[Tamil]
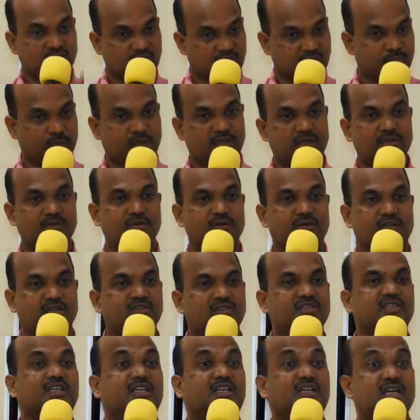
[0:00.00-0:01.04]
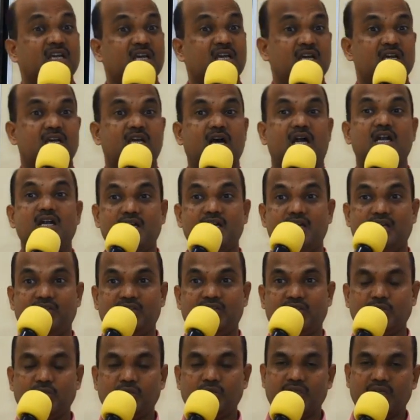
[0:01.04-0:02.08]
தீர்ப்பையும் குறித்து
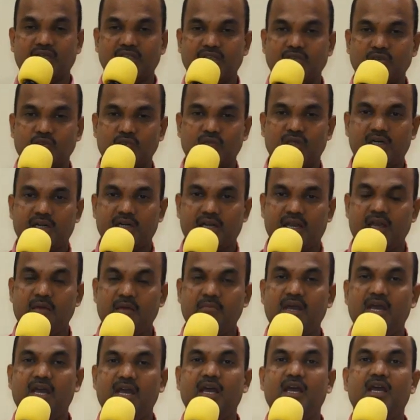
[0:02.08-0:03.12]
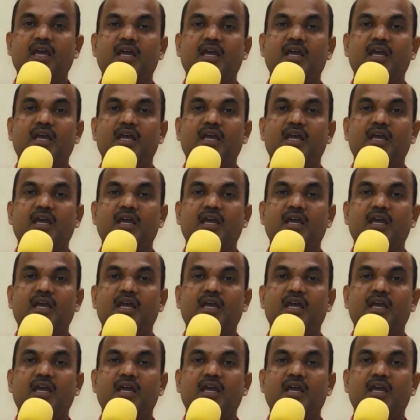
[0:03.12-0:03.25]
கண்டித்து உணர்த்துவார் ஏமே